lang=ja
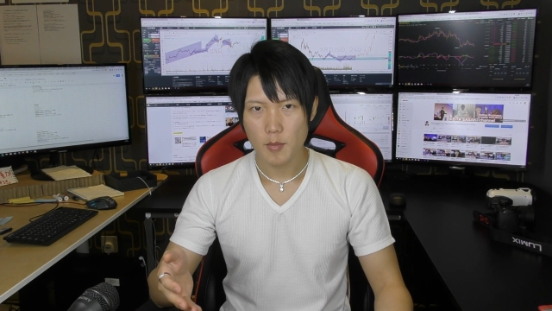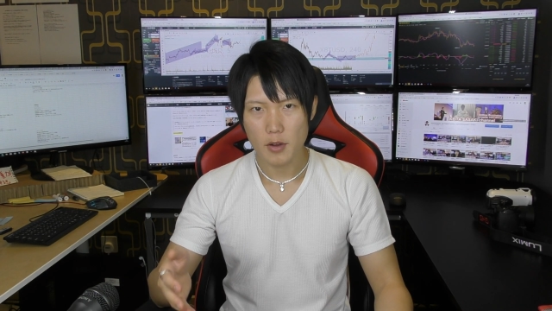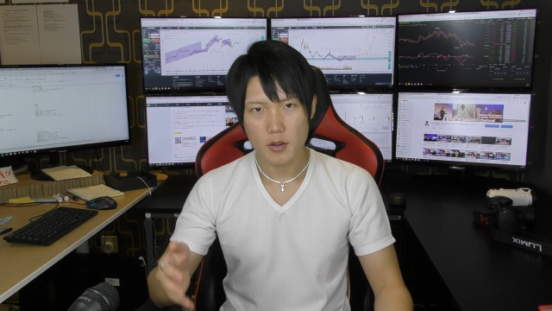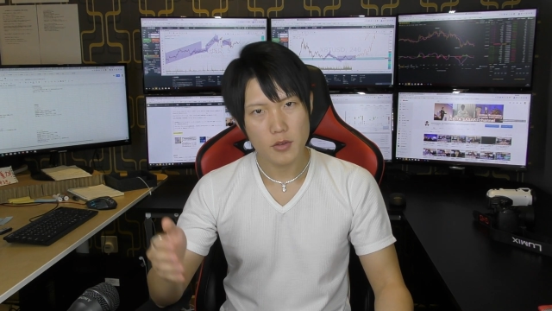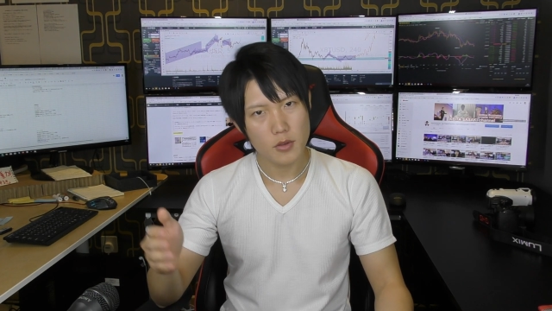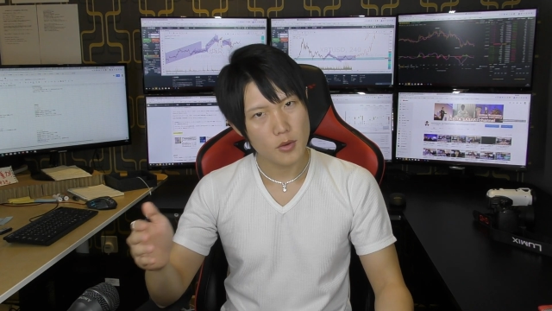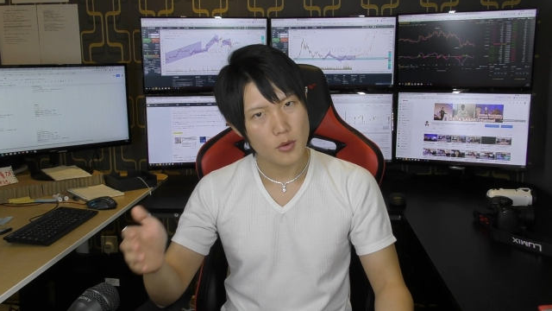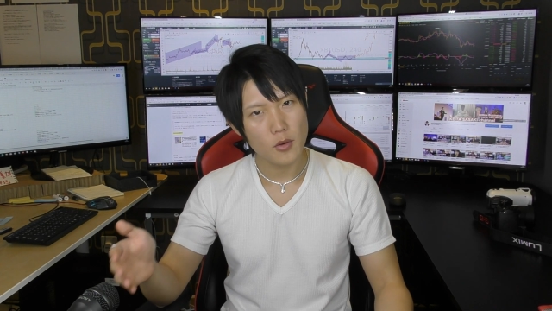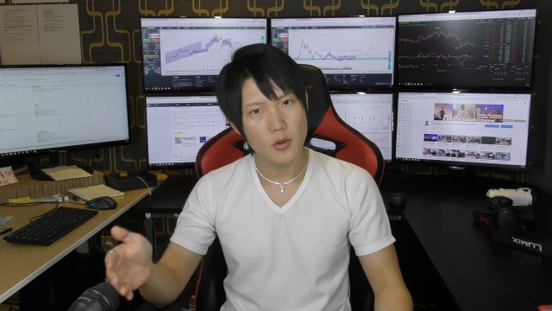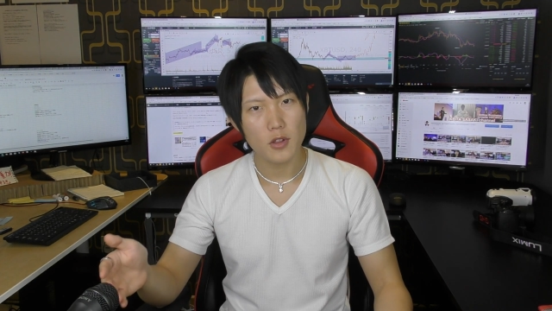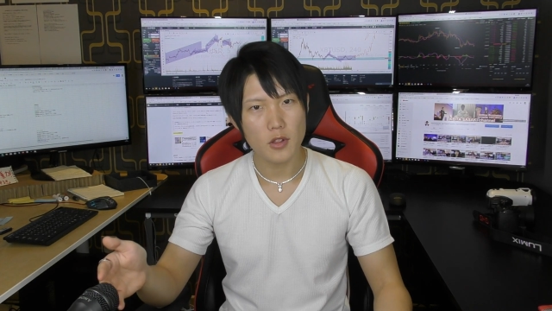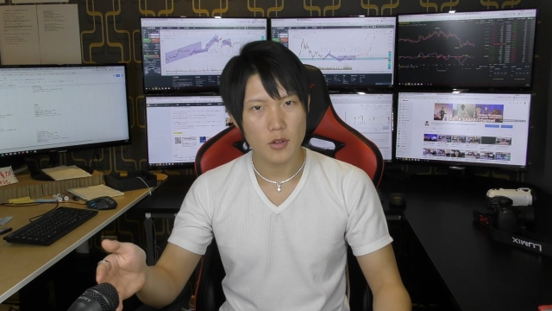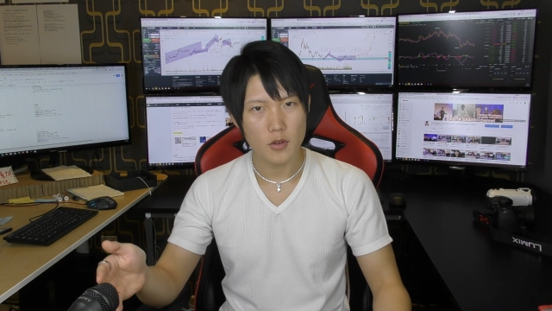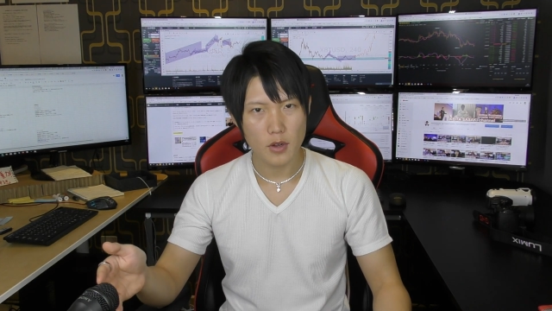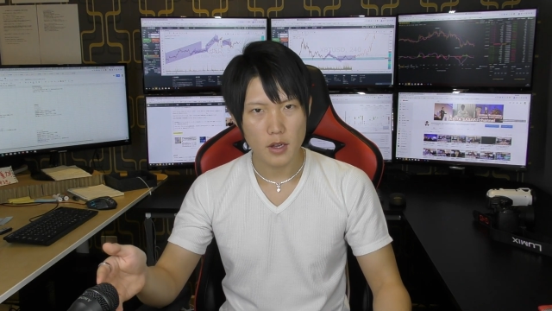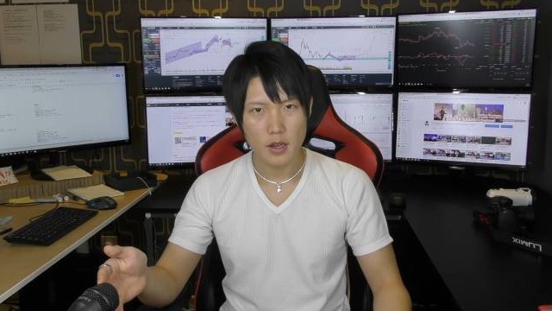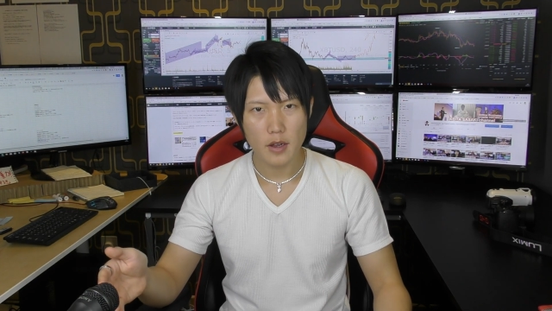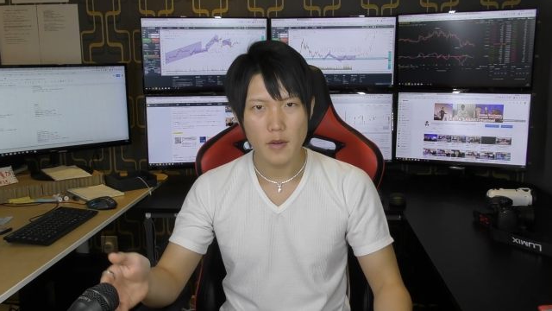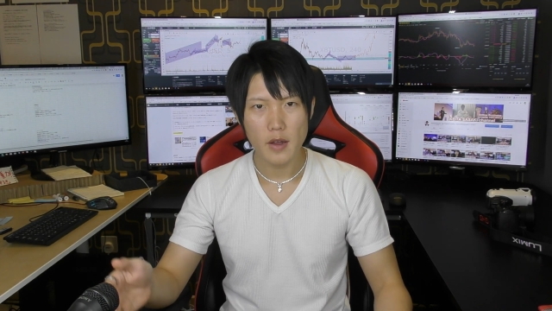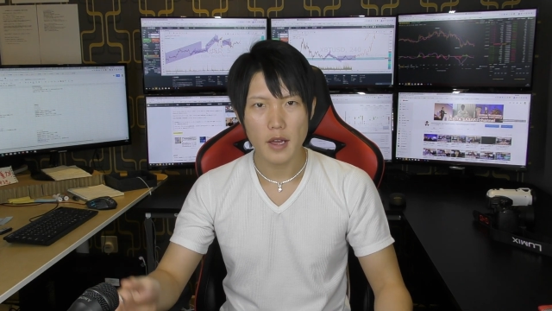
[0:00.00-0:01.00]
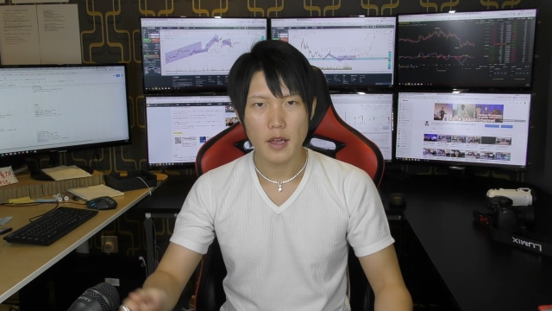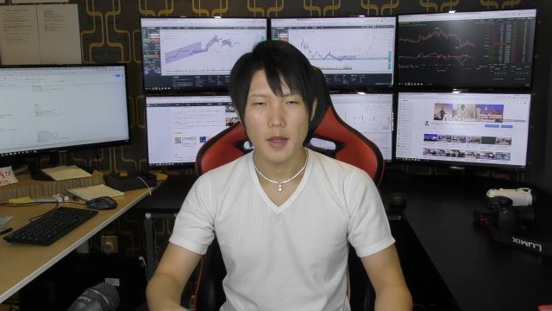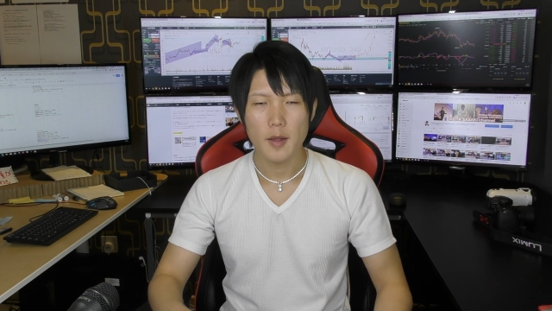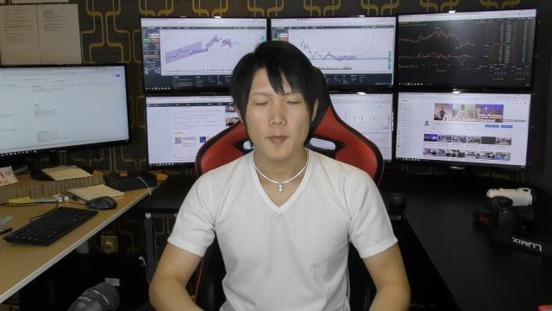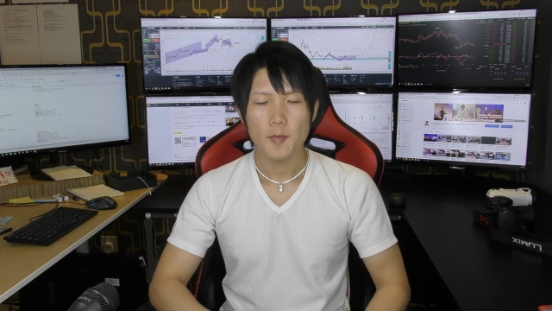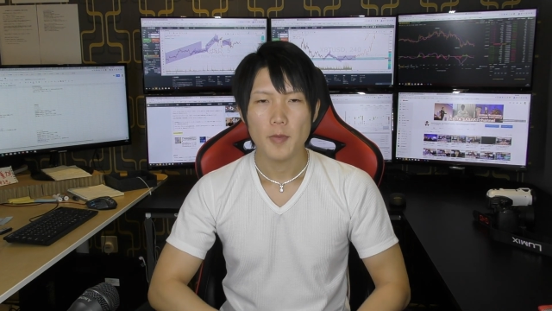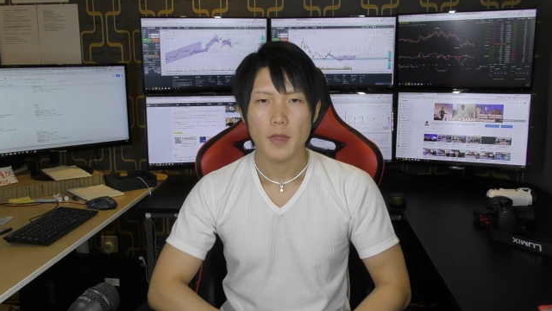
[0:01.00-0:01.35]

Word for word: クソコインとかが、